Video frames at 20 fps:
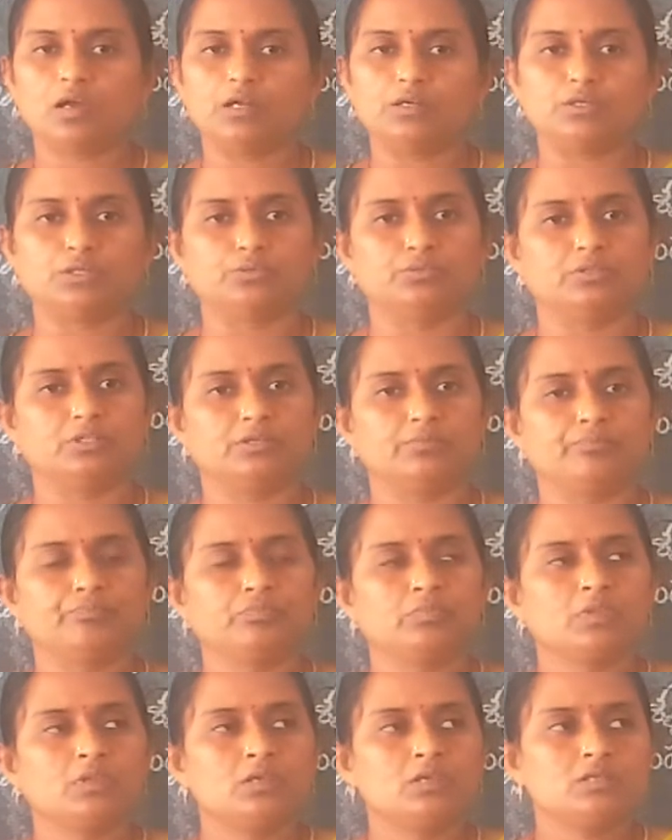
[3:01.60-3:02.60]
అంటుంది
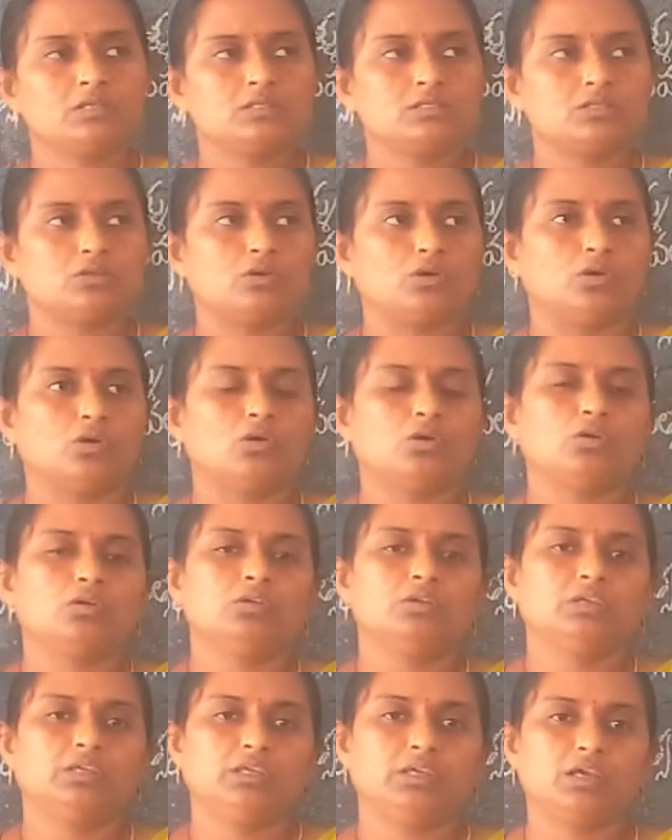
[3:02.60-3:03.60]
సో
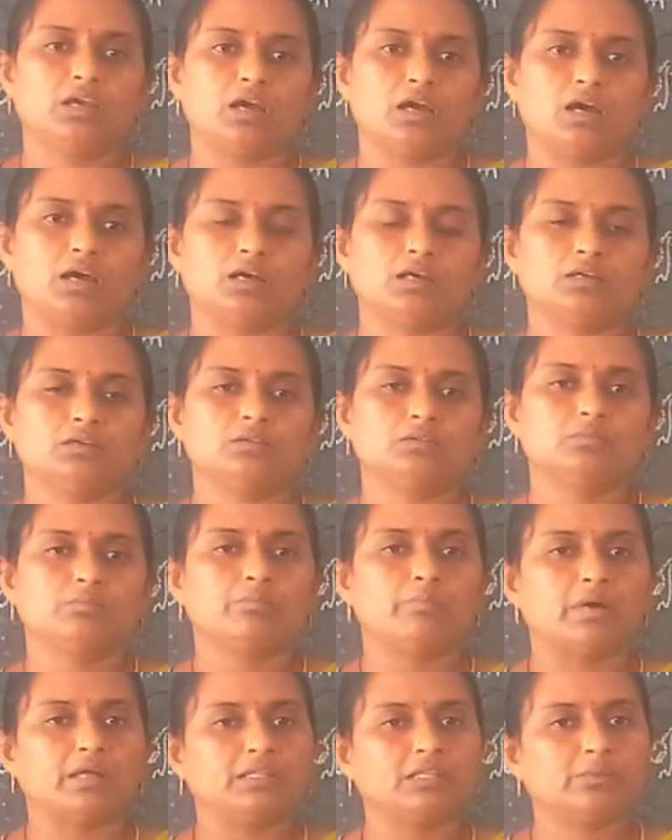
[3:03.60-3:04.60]
ఇక
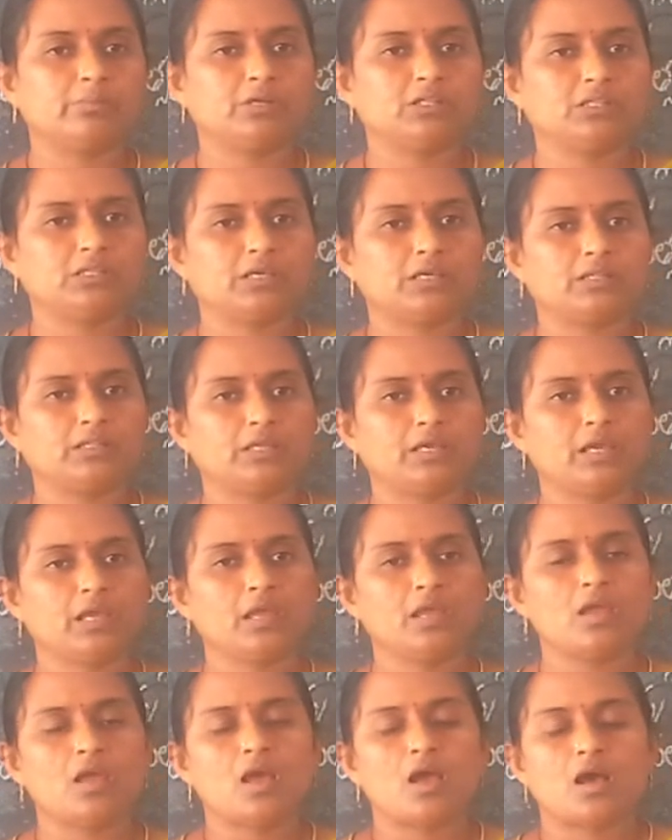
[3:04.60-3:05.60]
మందమతి అయితే
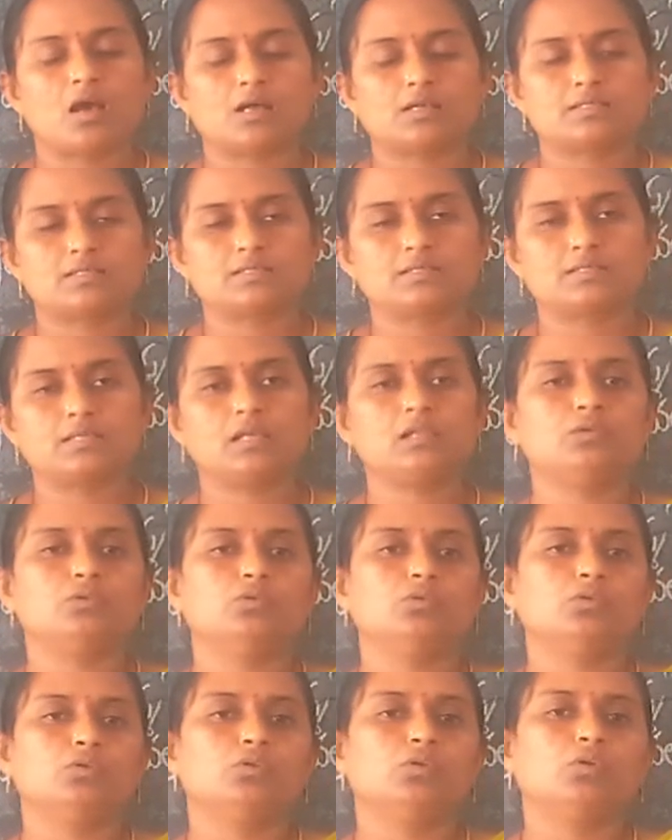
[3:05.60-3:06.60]
అస్సలు
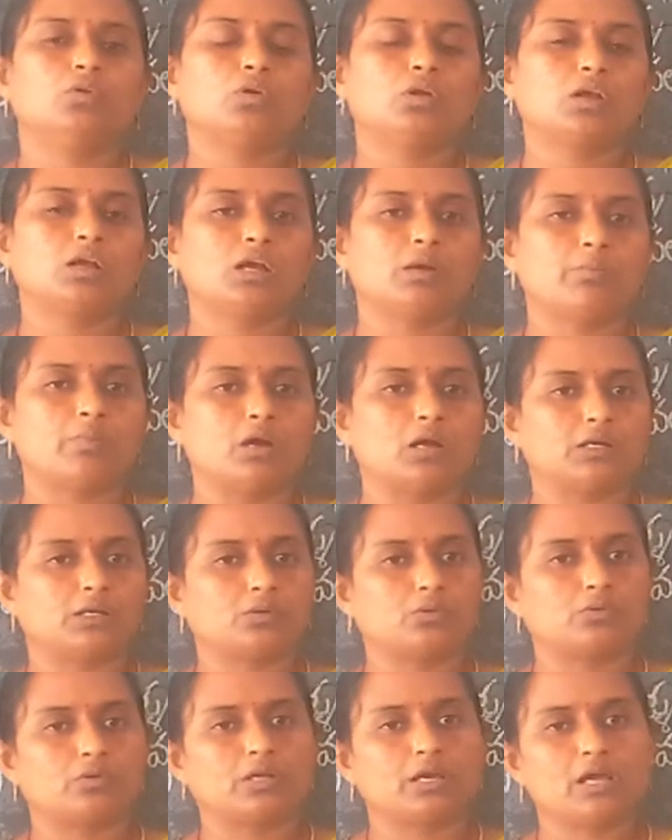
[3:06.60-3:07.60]
ఒక్క మాట
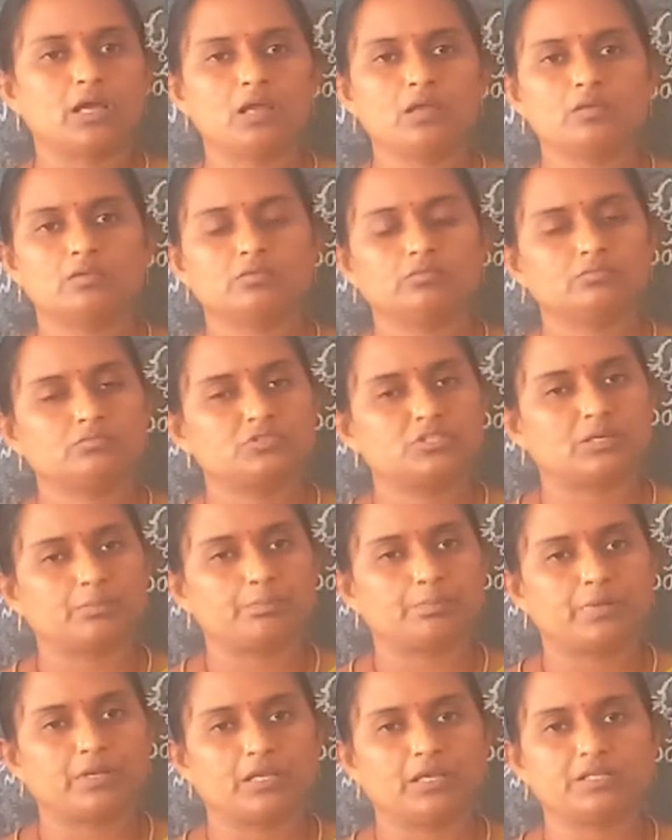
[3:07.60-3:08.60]
కూడా
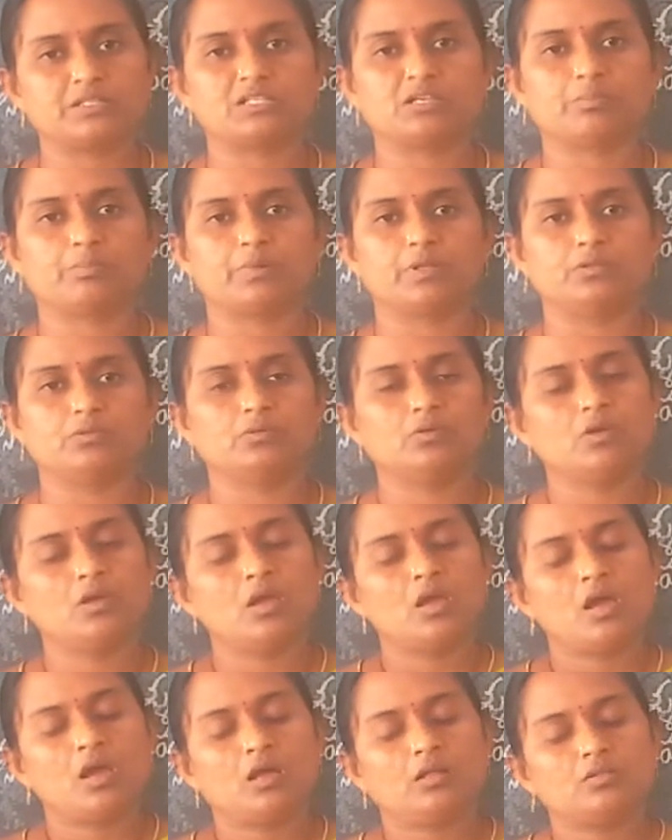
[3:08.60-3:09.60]
చెప్పనే చెప్పదు
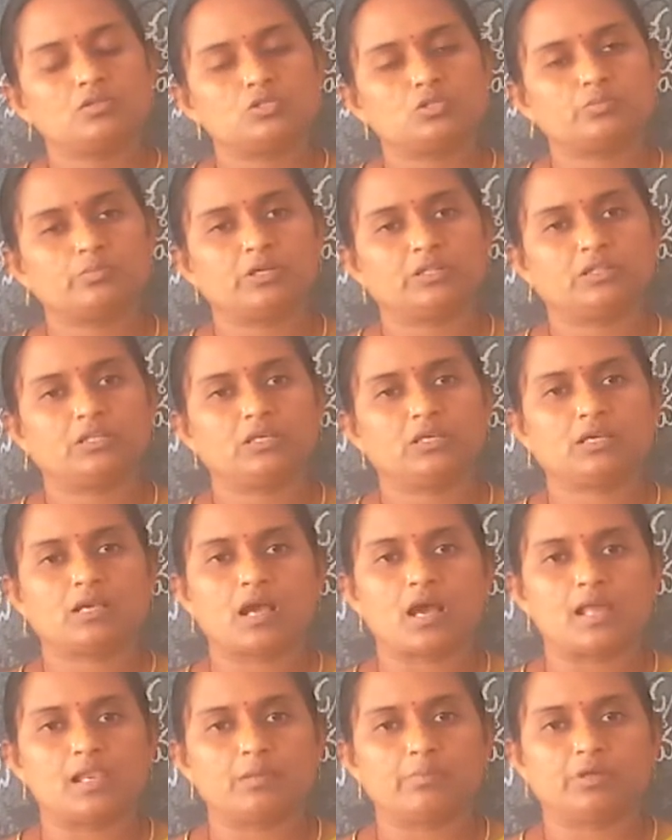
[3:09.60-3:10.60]
సుమతి
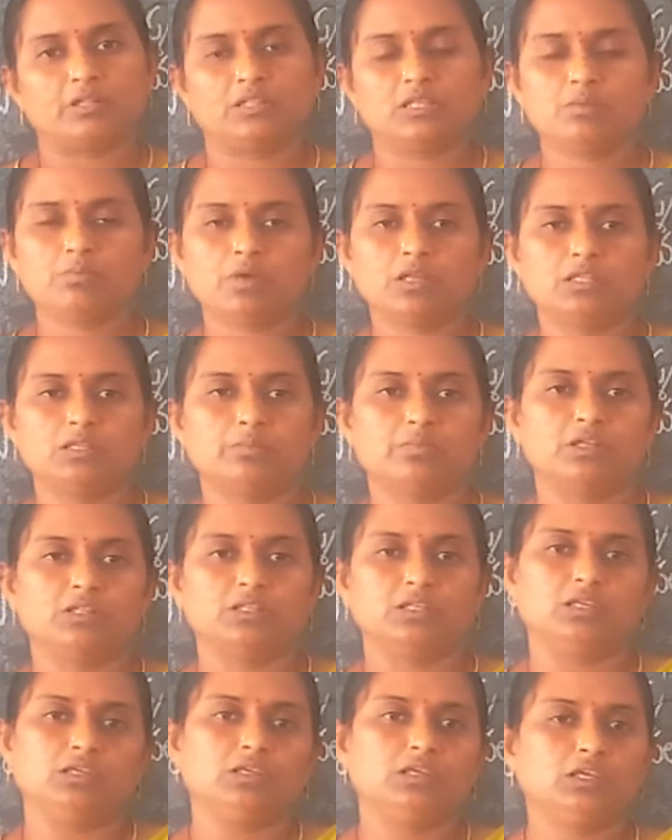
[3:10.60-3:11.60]
కాలమతి
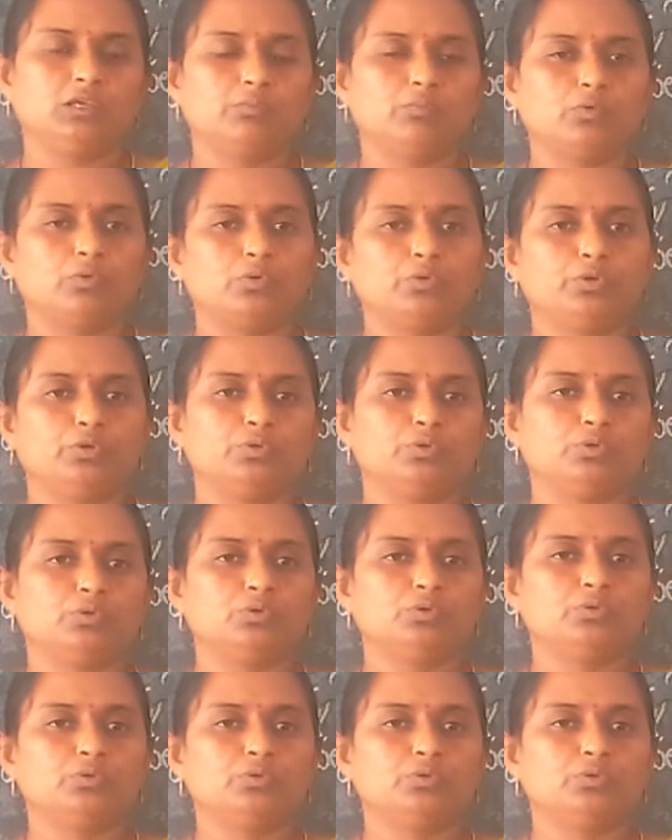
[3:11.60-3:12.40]
మందమతి ఈ మూడు